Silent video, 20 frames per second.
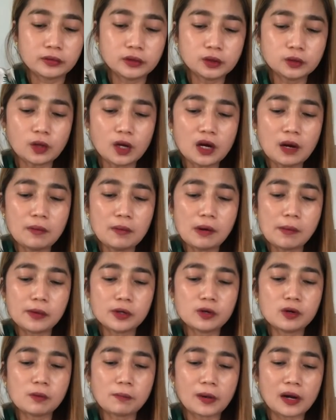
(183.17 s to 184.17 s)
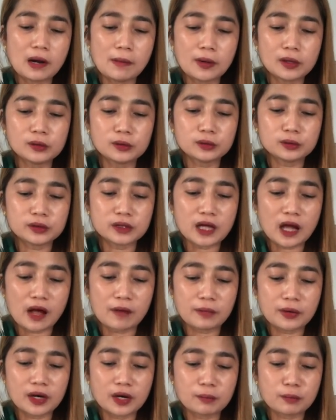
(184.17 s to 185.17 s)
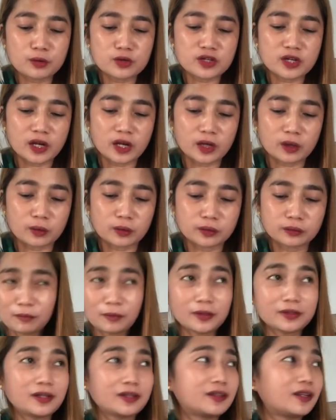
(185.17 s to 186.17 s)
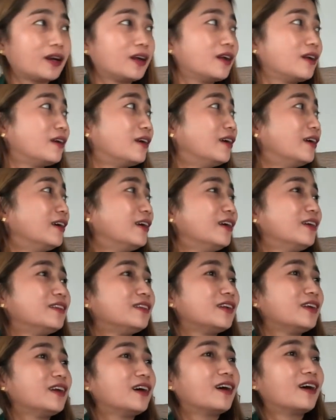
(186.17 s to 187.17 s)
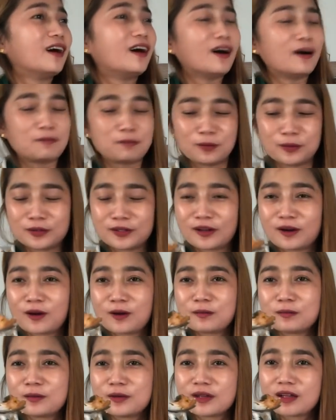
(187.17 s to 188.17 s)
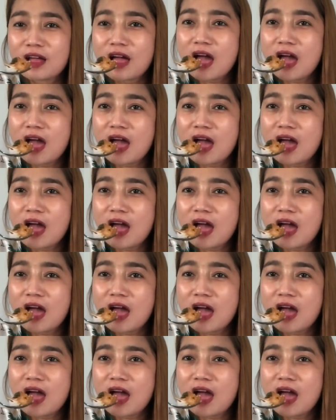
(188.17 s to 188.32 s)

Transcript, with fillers: Hindi ko alam na marunong pala magluto si Habi ng puchero. Magti-3 na ng hapon, grabe.